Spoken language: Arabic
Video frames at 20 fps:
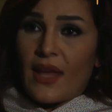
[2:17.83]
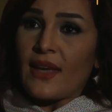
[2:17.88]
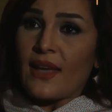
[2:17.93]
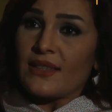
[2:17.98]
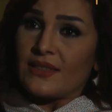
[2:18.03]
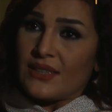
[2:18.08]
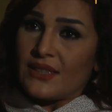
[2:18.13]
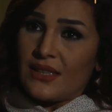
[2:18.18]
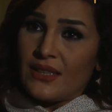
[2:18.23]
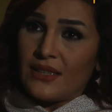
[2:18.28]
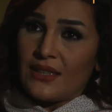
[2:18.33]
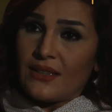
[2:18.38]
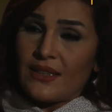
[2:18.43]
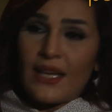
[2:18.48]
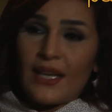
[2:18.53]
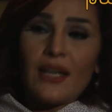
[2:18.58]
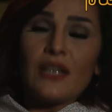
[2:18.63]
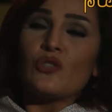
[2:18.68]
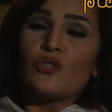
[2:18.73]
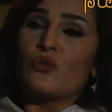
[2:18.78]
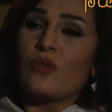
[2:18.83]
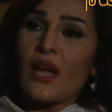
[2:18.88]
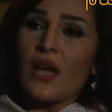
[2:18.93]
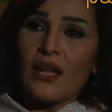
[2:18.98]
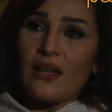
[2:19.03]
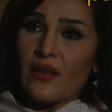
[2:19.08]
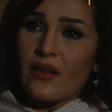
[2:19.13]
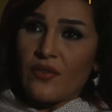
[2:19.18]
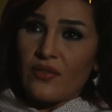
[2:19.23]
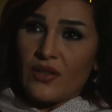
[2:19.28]
أختي نحن شو
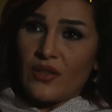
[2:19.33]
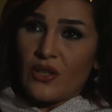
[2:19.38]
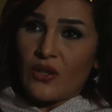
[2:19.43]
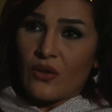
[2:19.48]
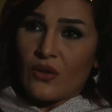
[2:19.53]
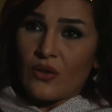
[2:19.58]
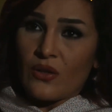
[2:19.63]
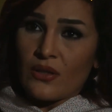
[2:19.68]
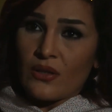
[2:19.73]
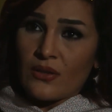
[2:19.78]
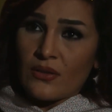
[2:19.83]
دخلنا فيهم؟